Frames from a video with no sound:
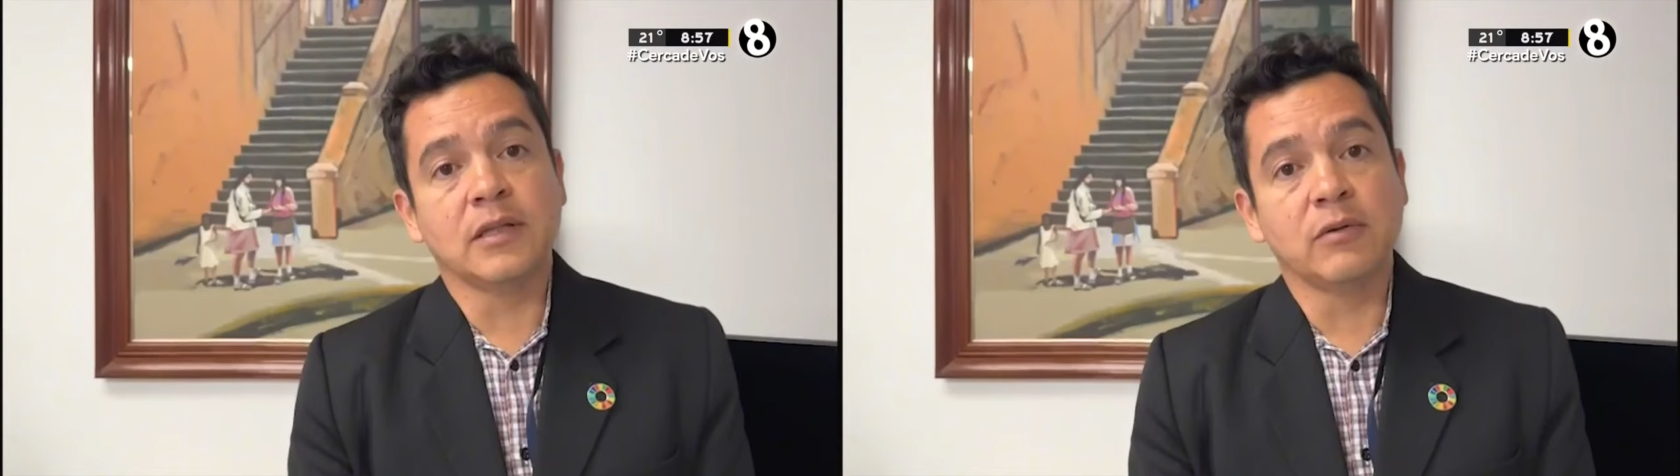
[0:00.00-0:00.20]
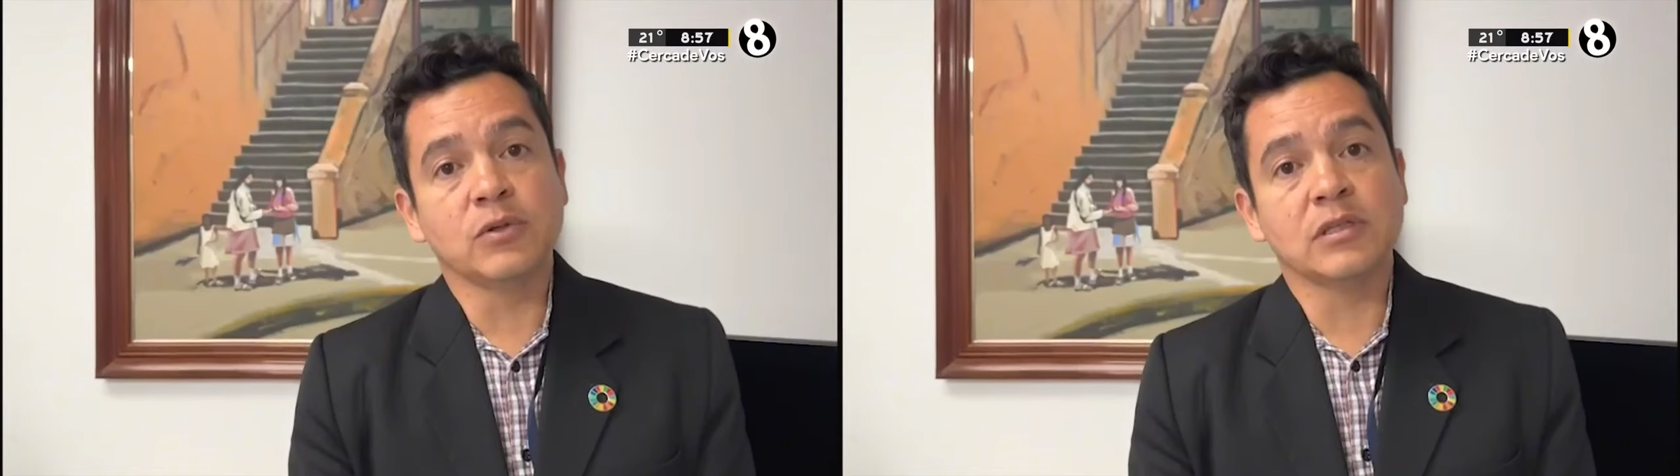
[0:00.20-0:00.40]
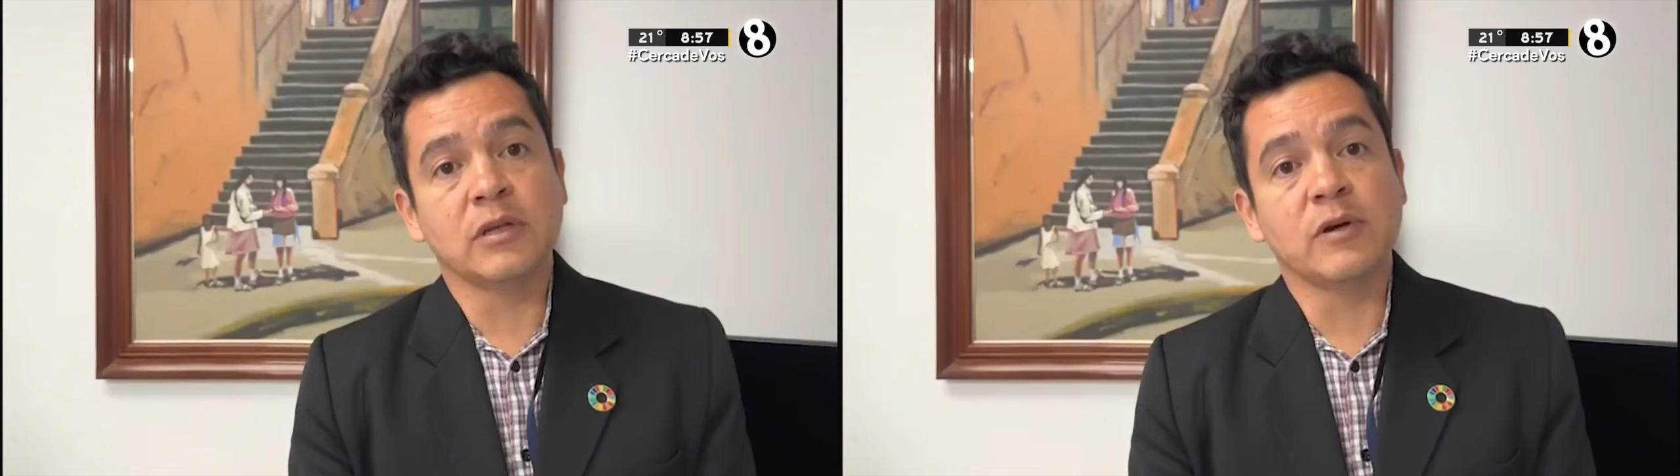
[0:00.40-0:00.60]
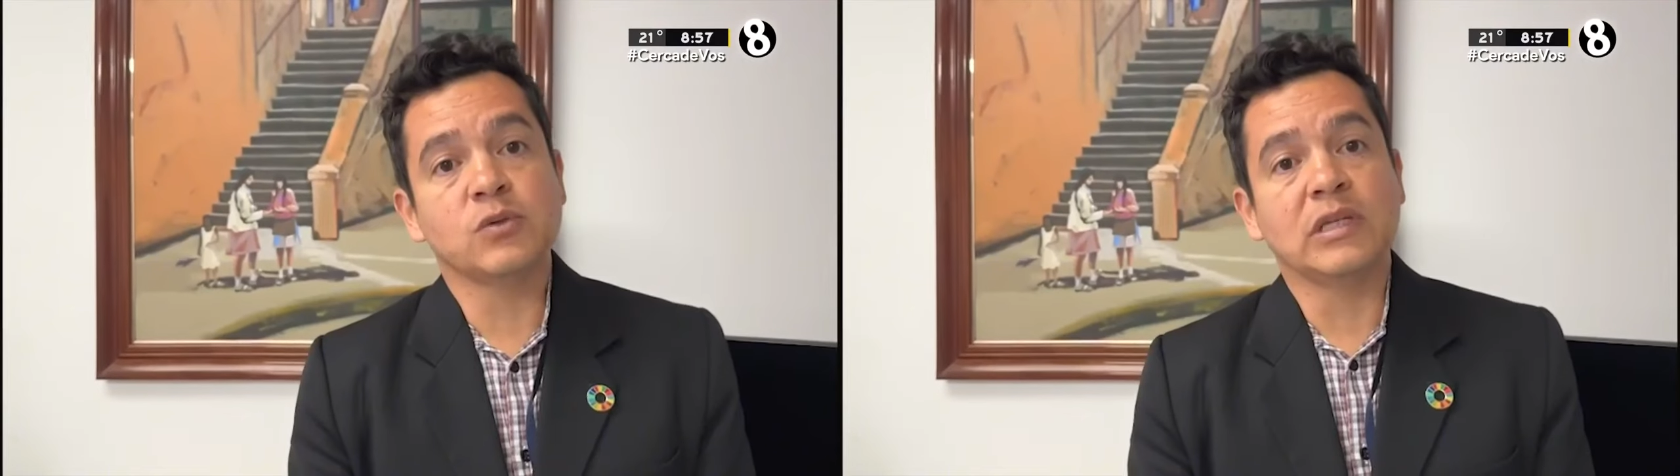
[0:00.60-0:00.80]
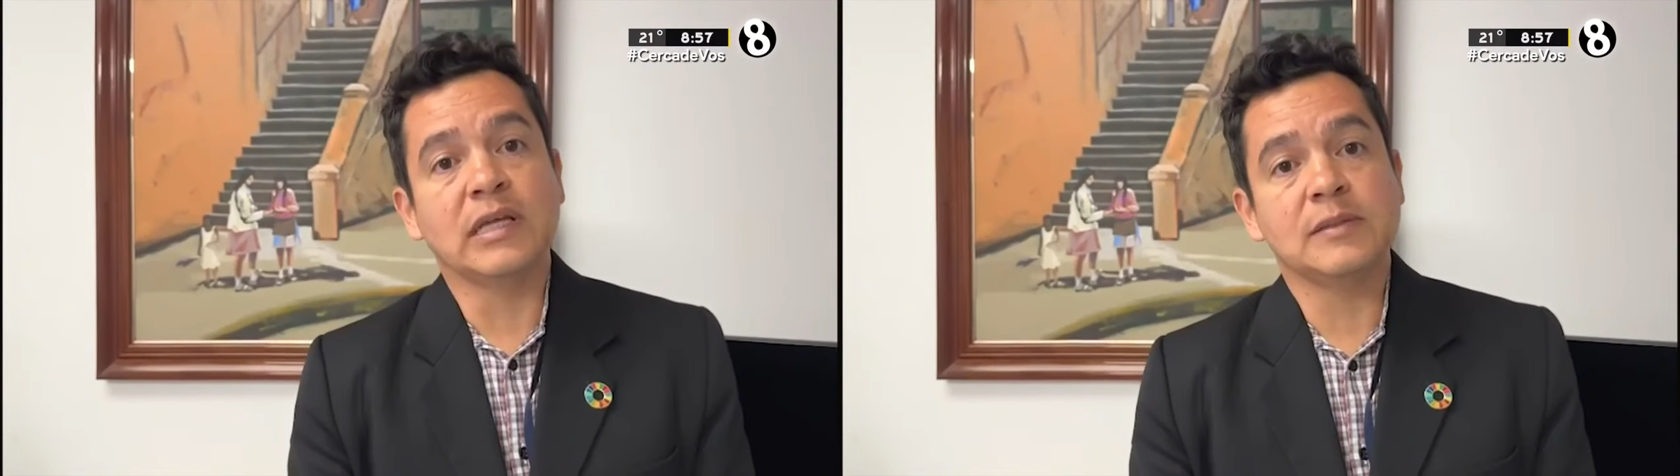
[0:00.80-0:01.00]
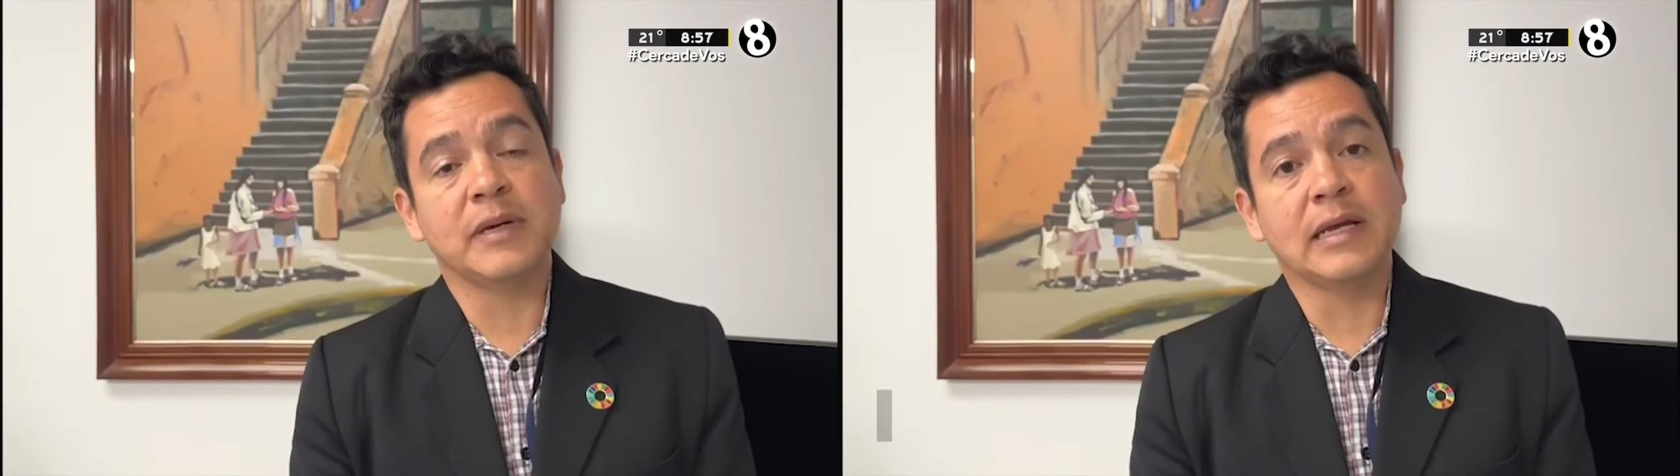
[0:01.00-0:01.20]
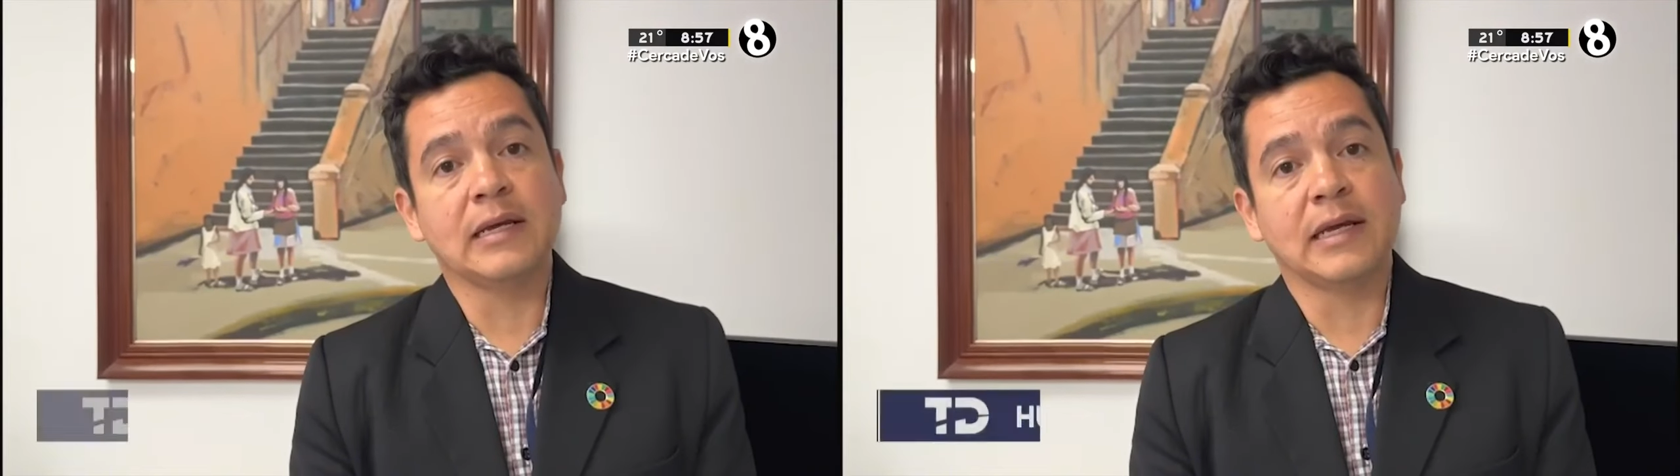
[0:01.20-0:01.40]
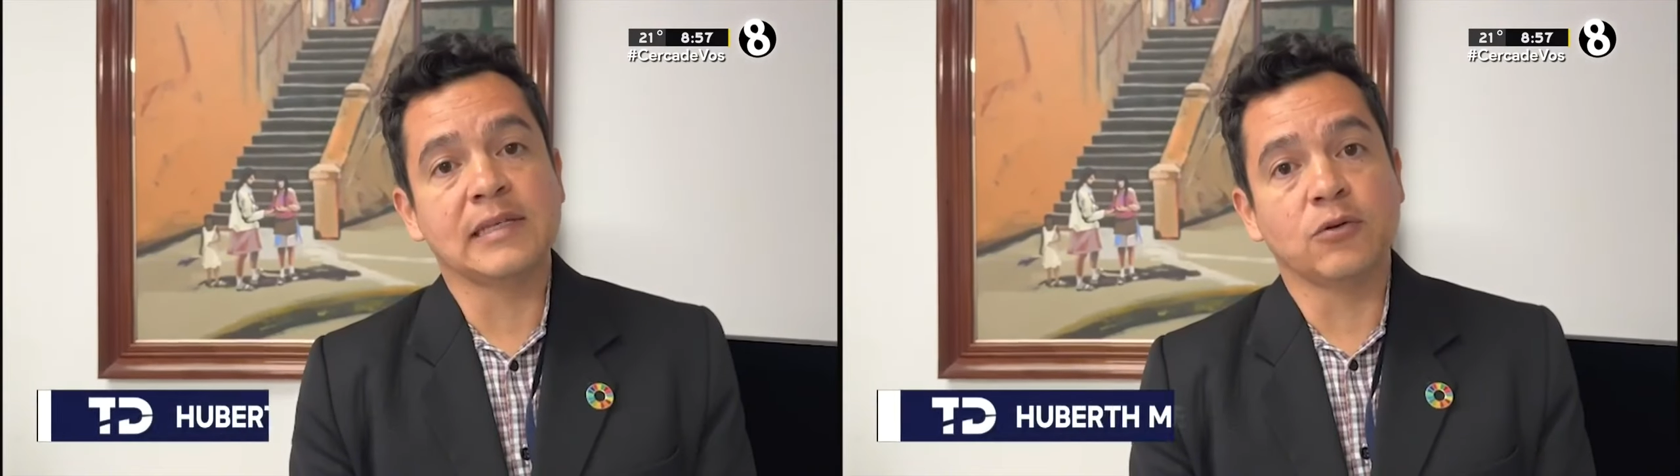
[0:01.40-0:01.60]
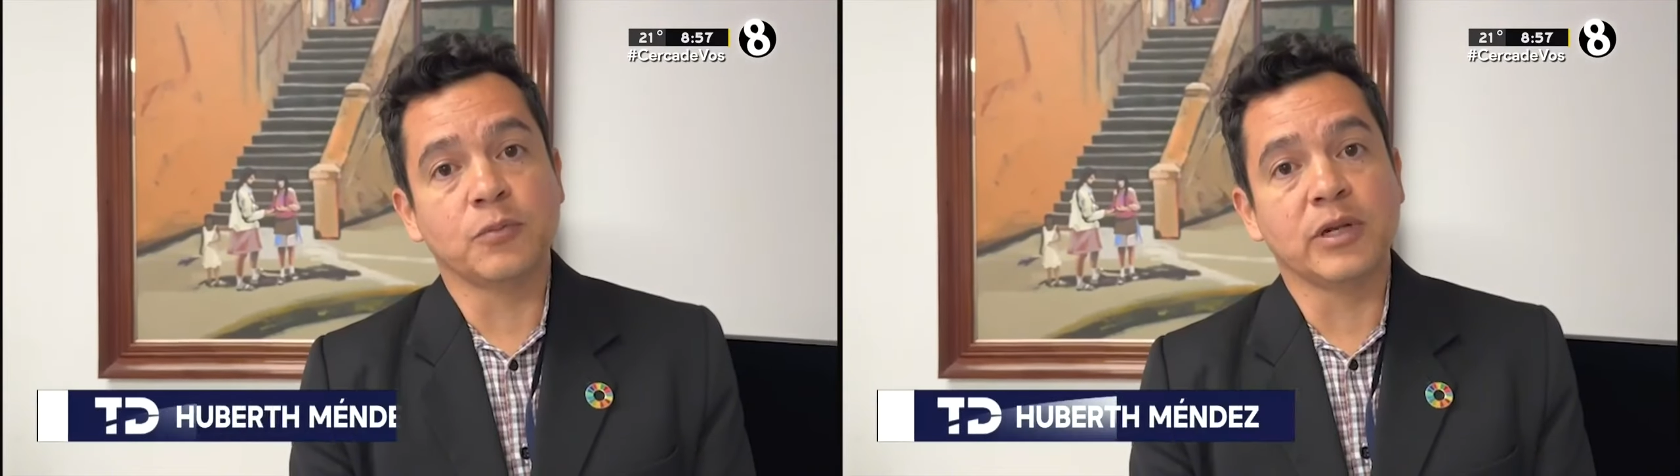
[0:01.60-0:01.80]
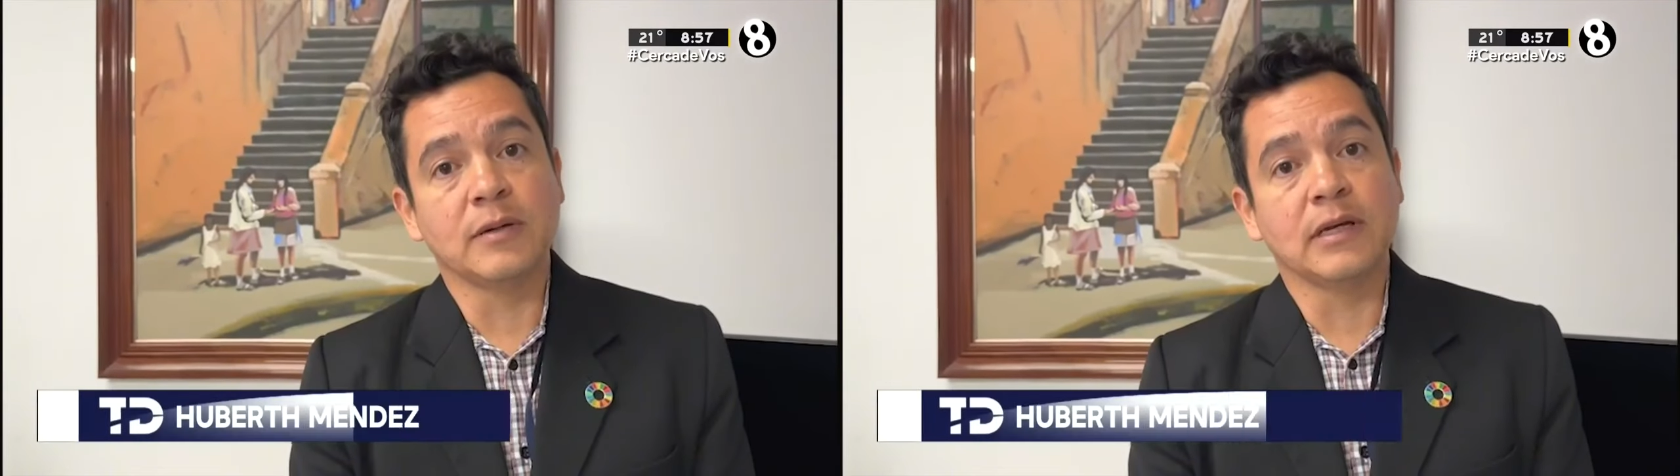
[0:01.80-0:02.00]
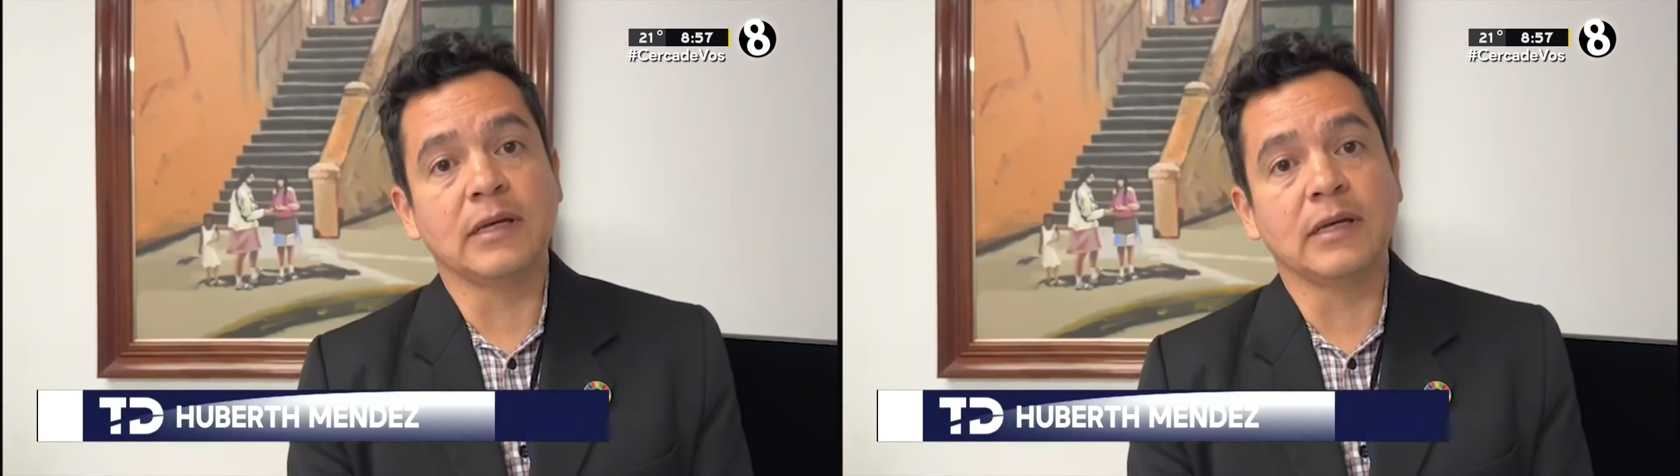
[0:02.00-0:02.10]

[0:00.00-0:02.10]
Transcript: de, nuevas unidades para que se incorporen